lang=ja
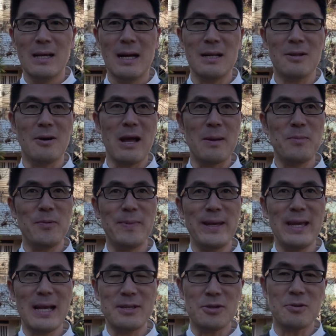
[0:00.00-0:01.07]
あの、
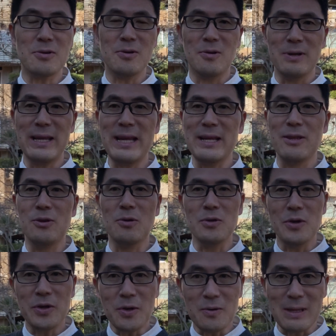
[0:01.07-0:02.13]
エムビーエー 直後にど
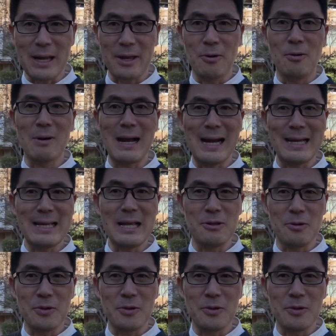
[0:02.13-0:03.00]
のような業界で、